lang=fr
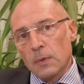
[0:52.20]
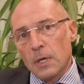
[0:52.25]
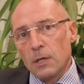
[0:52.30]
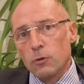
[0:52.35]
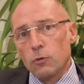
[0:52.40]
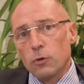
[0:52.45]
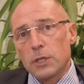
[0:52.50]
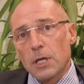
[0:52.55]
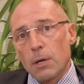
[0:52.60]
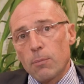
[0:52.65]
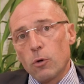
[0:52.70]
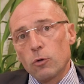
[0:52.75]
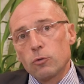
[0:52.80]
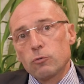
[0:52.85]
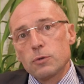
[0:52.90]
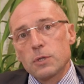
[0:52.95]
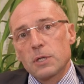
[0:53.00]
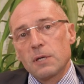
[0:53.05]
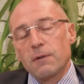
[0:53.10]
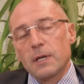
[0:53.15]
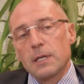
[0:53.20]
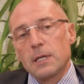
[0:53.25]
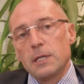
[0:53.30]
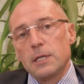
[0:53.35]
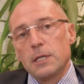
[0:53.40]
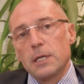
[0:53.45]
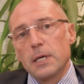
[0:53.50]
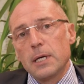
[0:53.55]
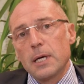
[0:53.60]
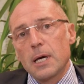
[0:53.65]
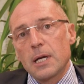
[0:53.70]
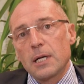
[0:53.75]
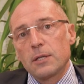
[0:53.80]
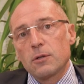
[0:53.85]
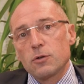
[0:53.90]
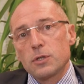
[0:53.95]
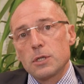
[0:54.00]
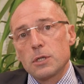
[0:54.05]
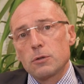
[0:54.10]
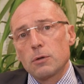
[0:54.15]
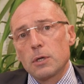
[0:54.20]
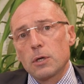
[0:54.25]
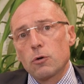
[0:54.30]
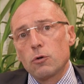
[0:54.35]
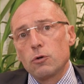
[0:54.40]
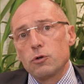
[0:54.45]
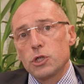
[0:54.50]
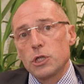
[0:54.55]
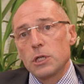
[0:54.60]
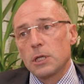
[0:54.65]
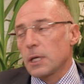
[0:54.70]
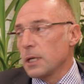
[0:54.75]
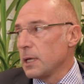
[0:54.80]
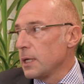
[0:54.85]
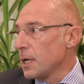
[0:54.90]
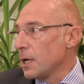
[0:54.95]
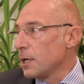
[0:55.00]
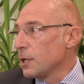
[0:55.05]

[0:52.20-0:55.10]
et notamment tout ce qui va être lié à la transition écologique et